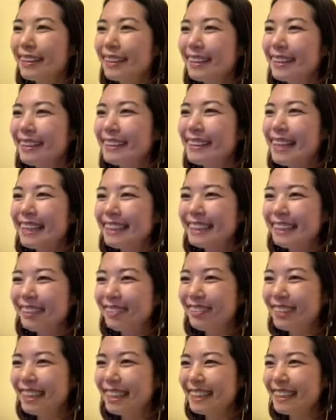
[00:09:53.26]
久しぶり
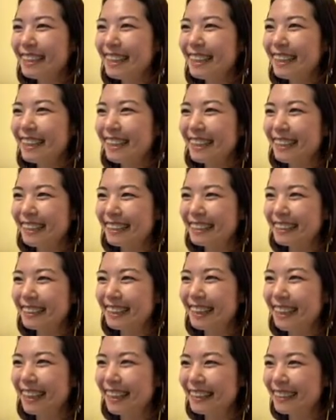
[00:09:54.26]
じゃないです
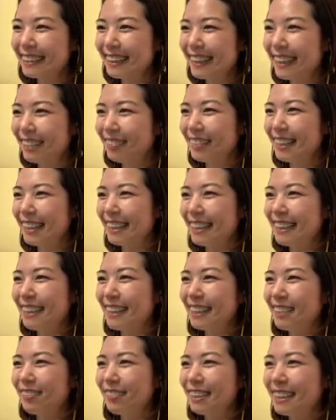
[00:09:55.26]
か。スライムが
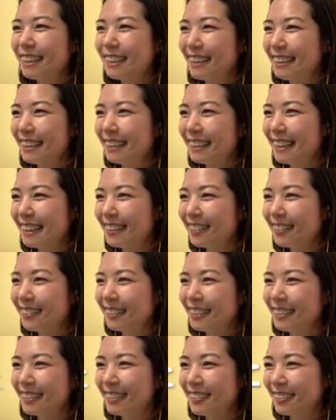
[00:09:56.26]
仲間になりたそう
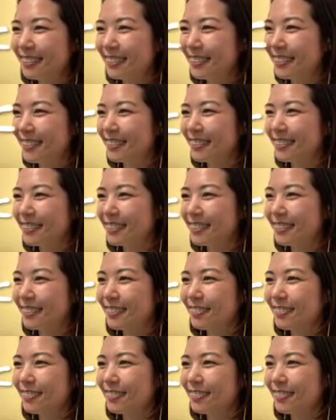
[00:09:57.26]
に。ちょっとちょちょちょちょちょちょ